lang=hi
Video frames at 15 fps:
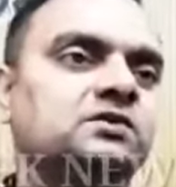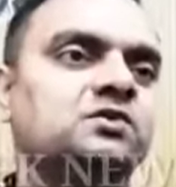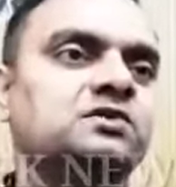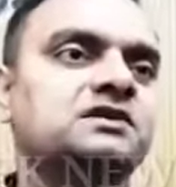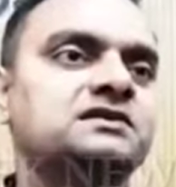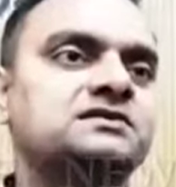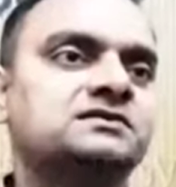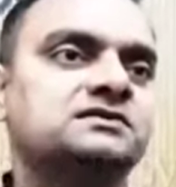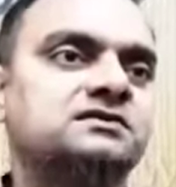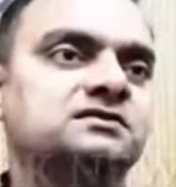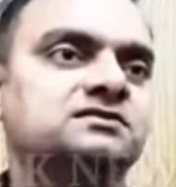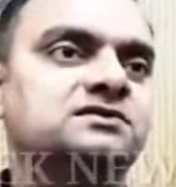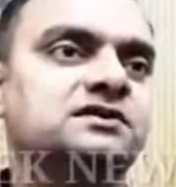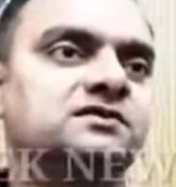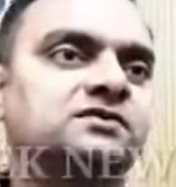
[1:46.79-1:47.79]
19
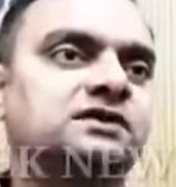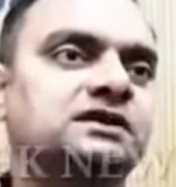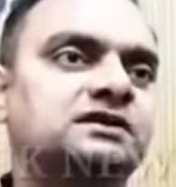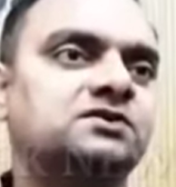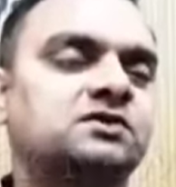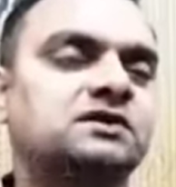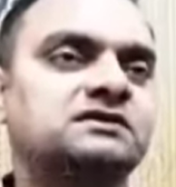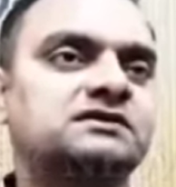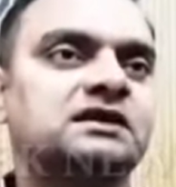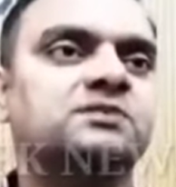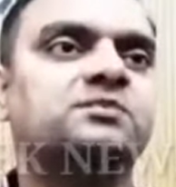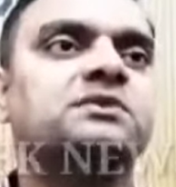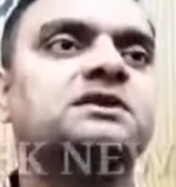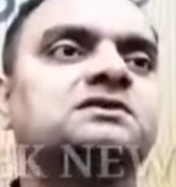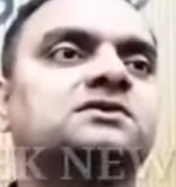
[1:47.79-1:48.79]
जनवरी
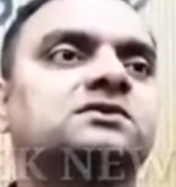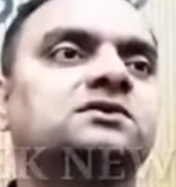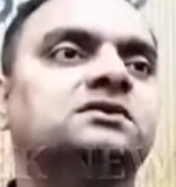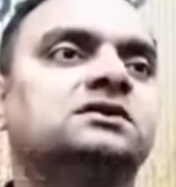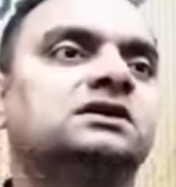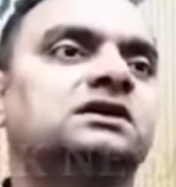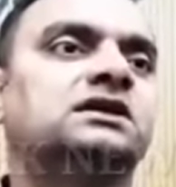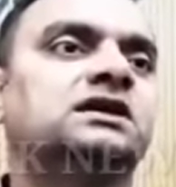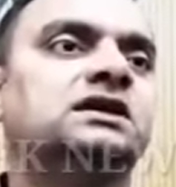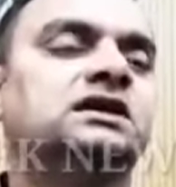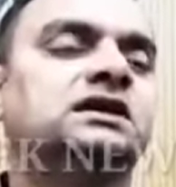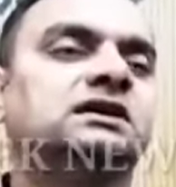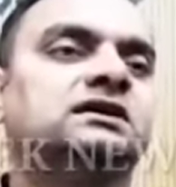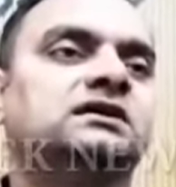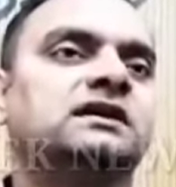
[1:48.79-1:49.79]
2020 को
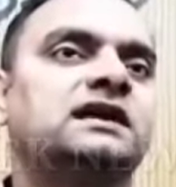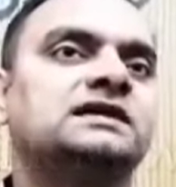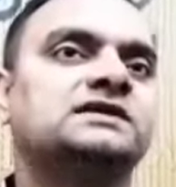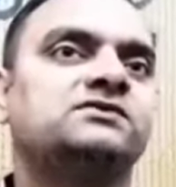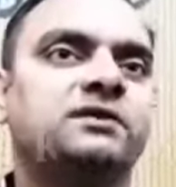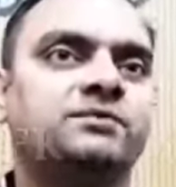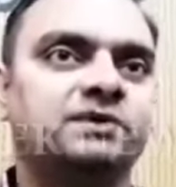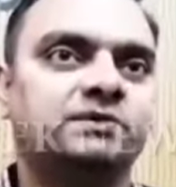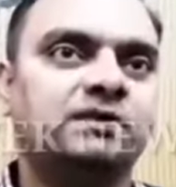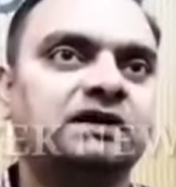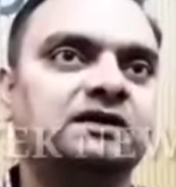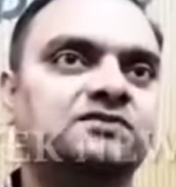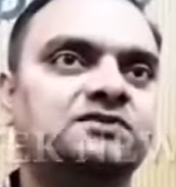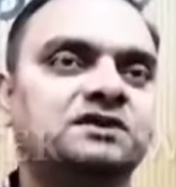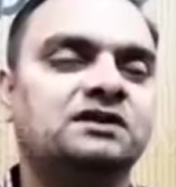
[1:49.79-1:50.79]
एक राज्यव्यापी
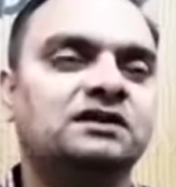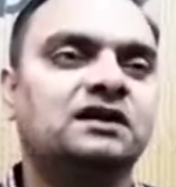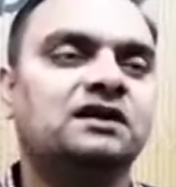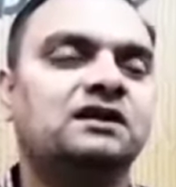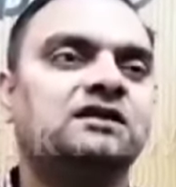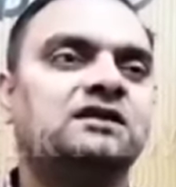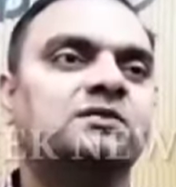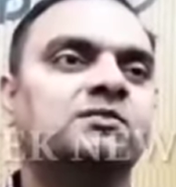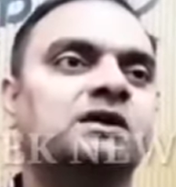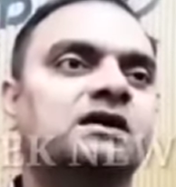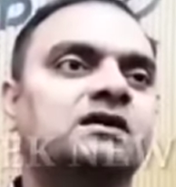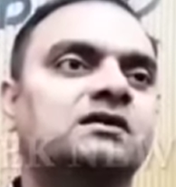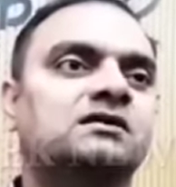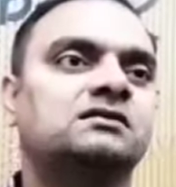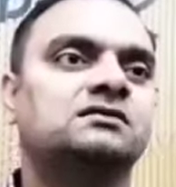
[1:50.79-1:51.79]
मानव श्रृंखला का
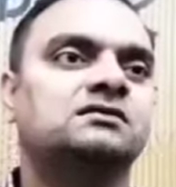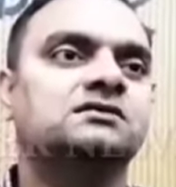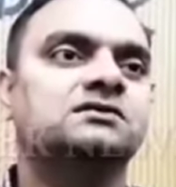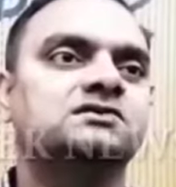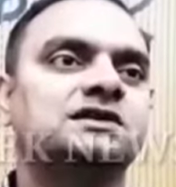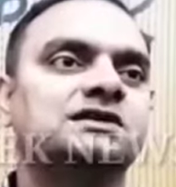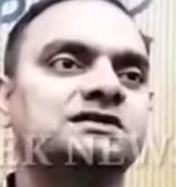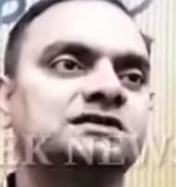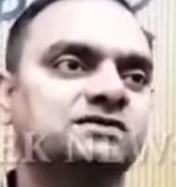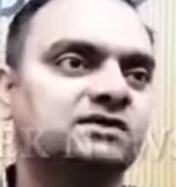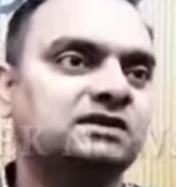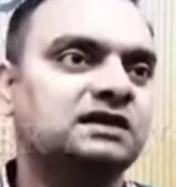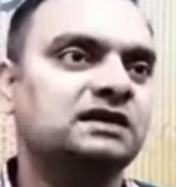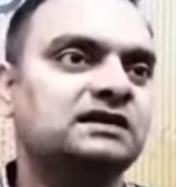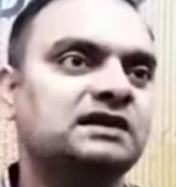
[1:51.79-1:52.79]
निर्माण जल जीवन
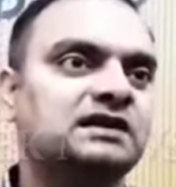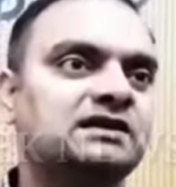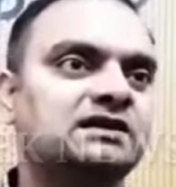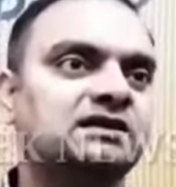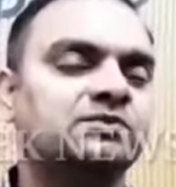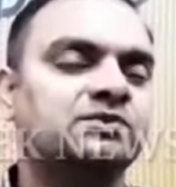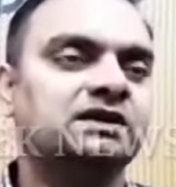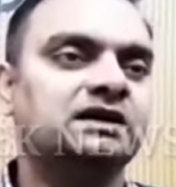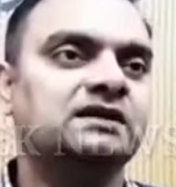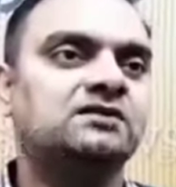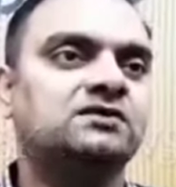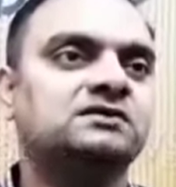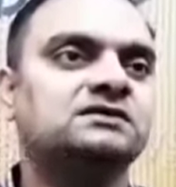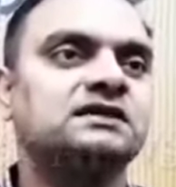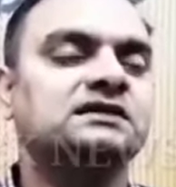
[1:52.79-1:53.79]
हरियाली अभियान
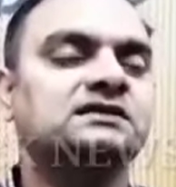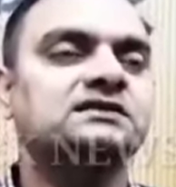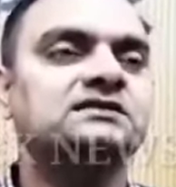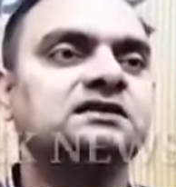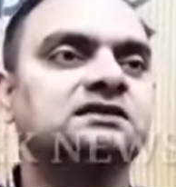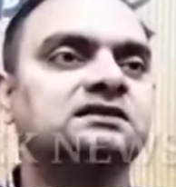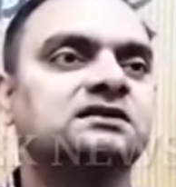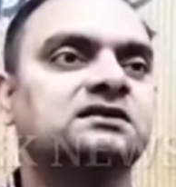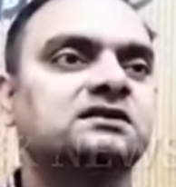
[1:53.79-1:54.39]
और साथ ही साथ